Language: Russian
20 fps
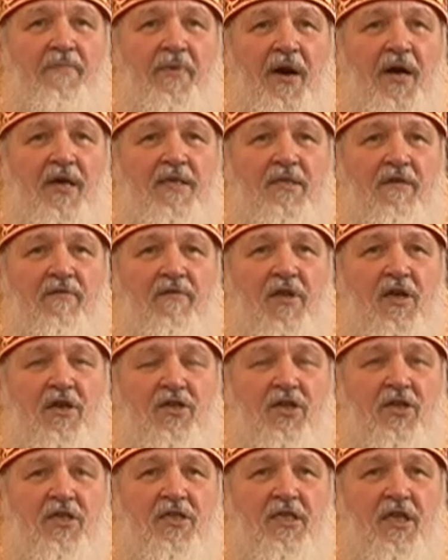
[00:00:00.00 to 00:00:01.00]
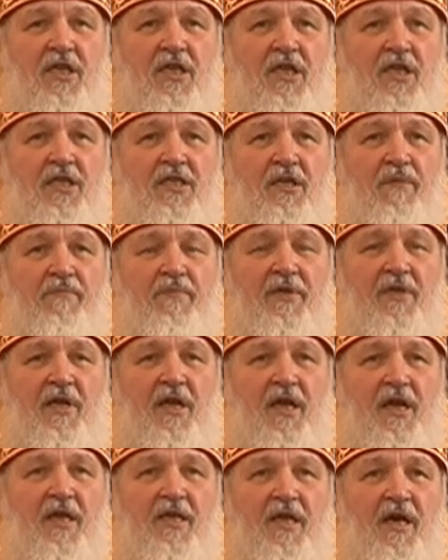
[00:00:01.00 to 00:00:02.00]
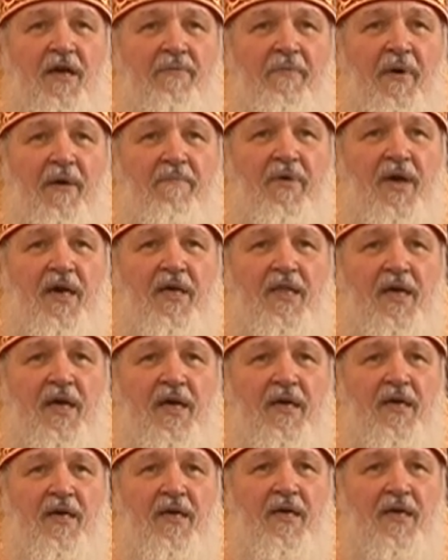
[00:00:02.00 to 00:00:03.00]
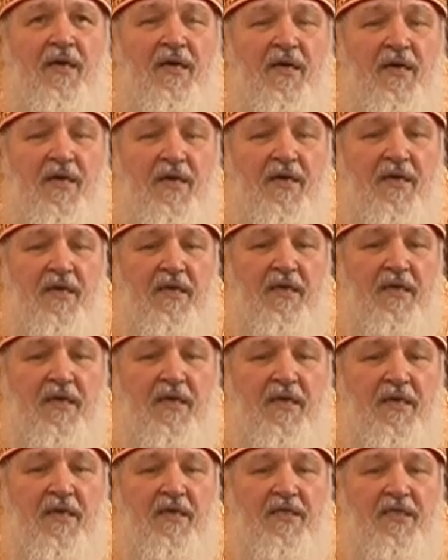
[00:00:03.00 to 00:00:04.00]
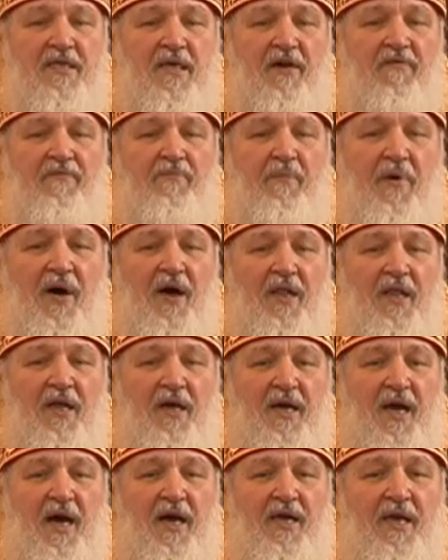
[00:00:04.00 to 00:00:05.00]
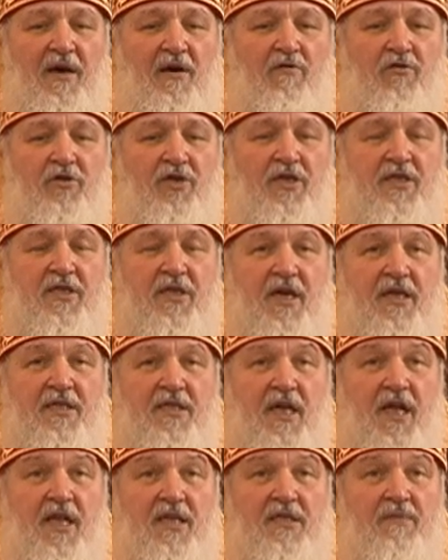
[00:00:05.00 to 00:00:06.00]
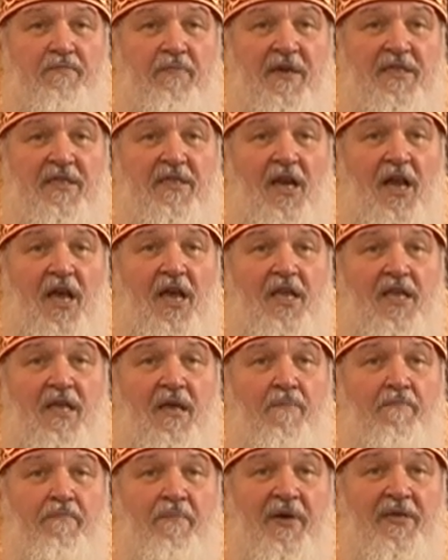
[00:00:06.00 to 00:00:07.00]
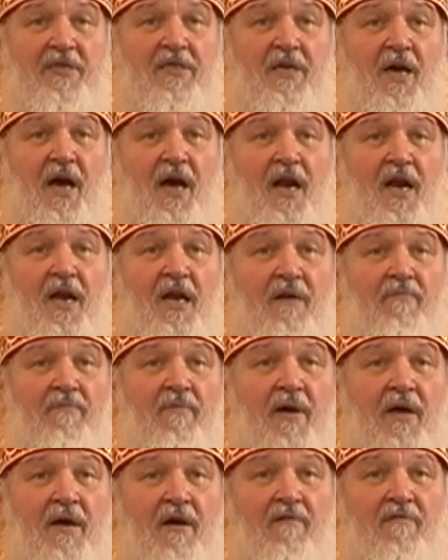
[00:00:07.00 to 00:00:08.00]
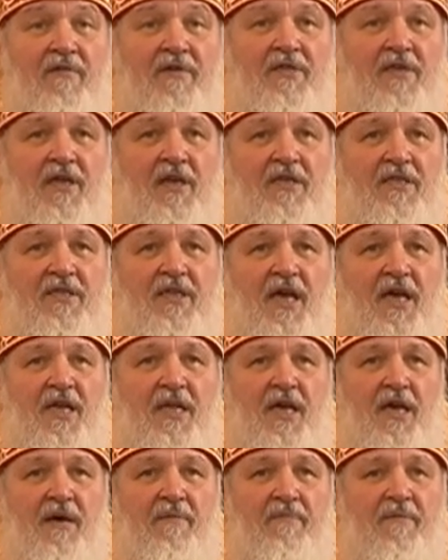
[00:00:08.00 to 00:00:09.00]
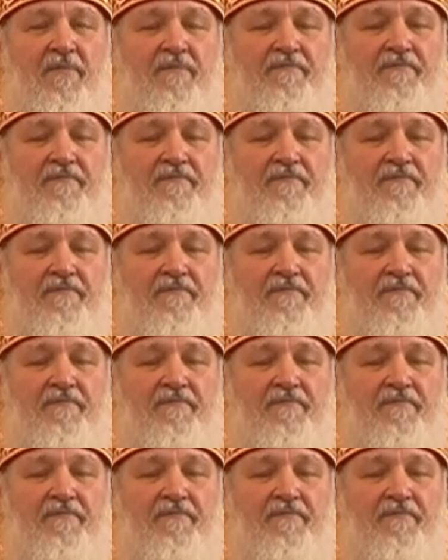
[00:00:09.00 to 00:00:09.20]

празднование 65-летия Победы совпало, как я уже сказал, с последним пасхальным воскресением,